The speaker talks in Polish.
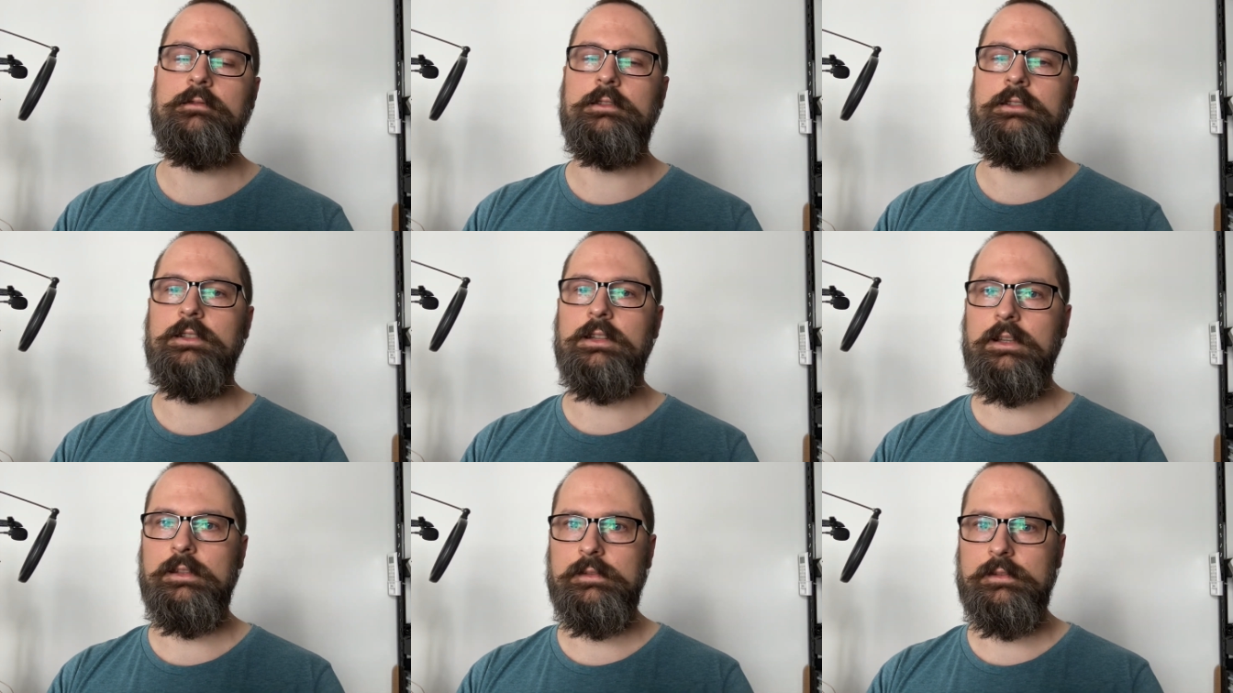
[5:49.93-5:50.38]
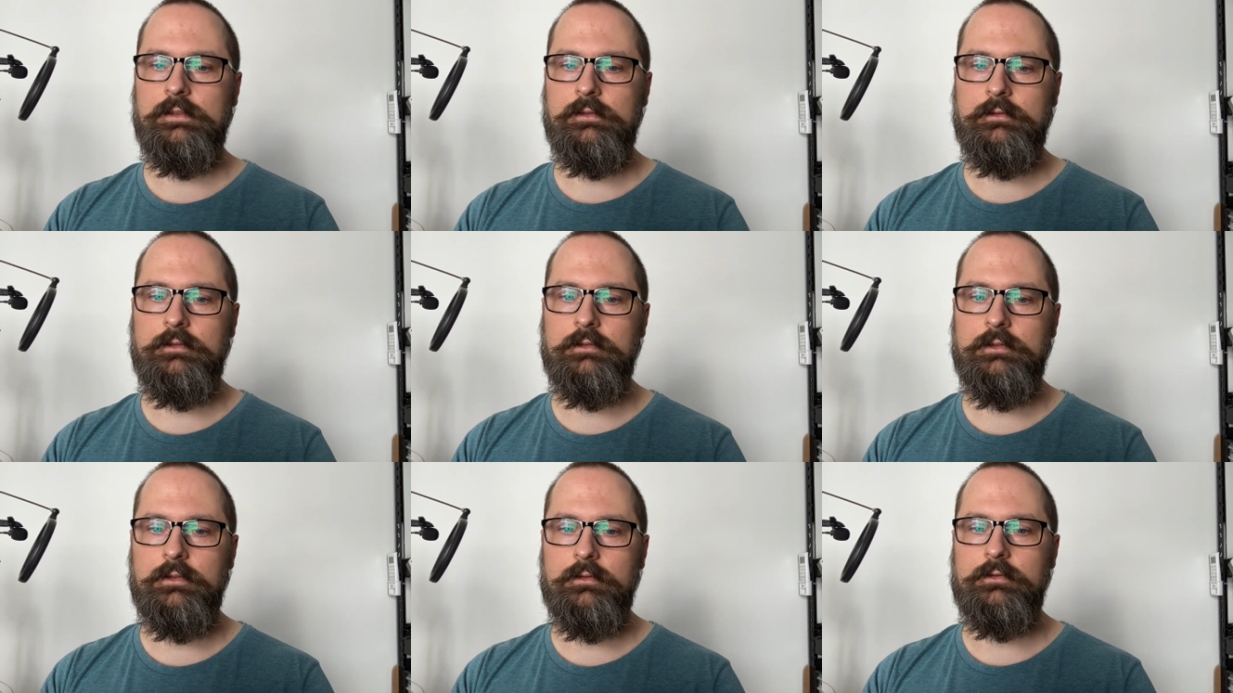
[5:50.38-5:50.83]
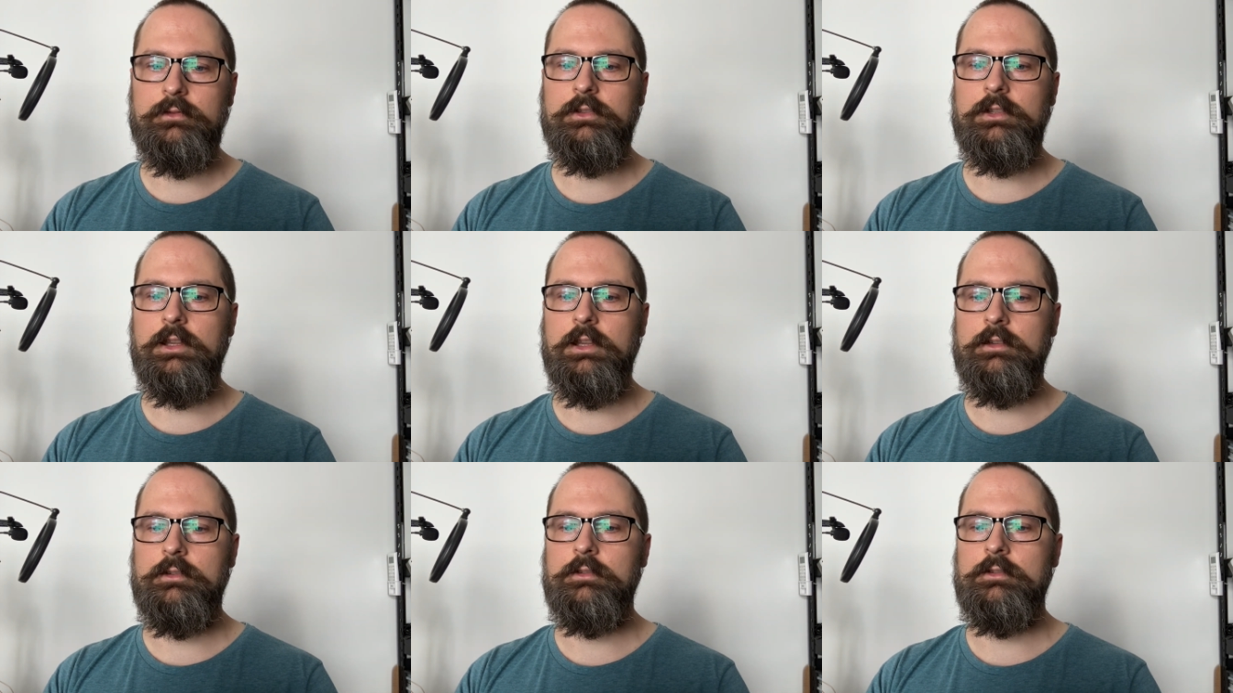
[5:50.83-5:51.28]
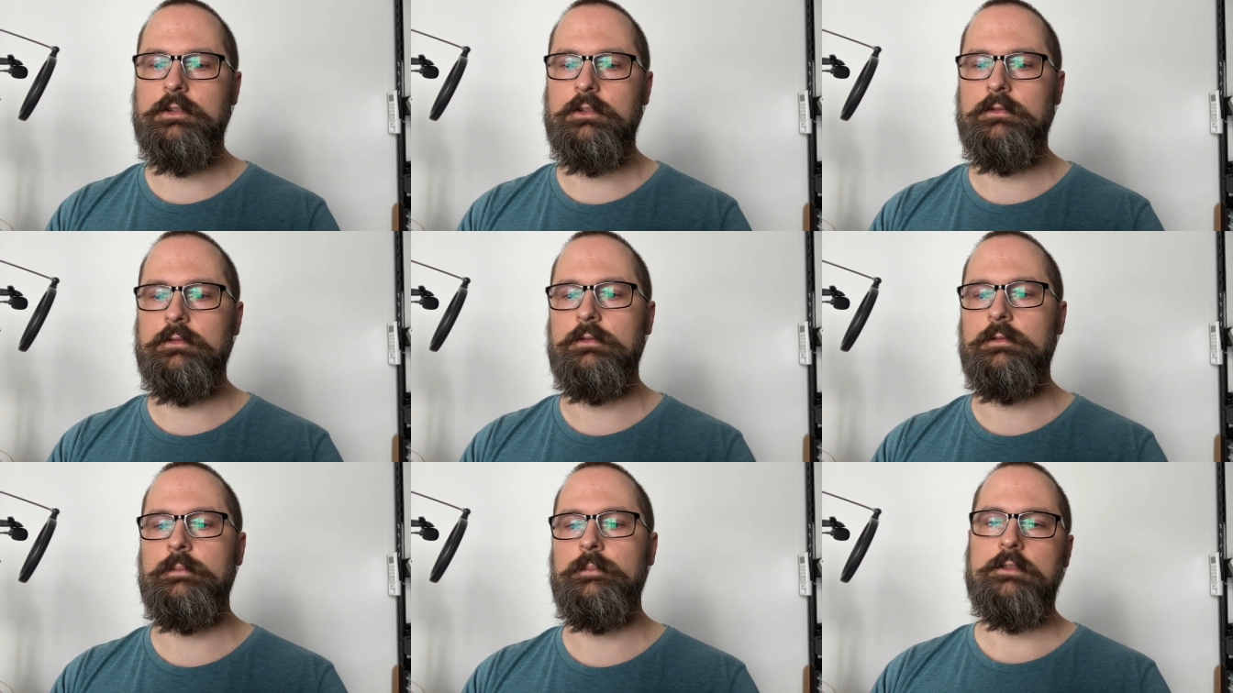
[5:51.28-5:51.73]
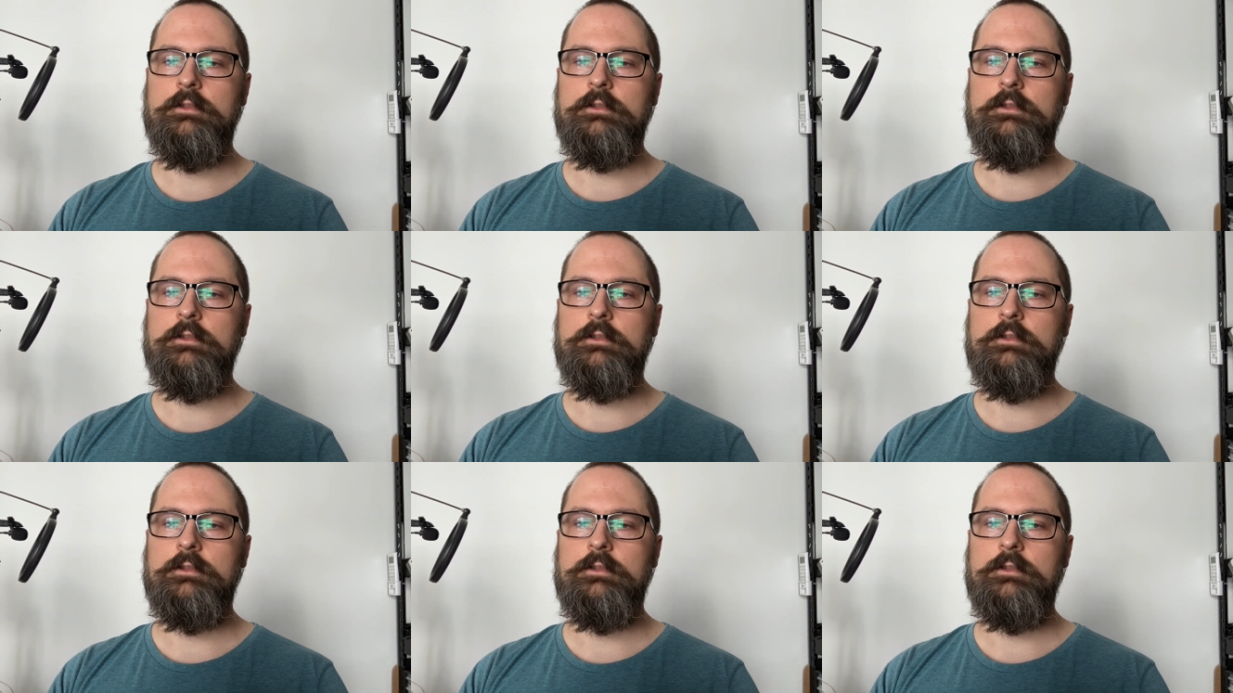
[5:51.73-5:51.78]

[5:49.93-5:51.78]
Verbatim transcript: i asynchronicznego kodu.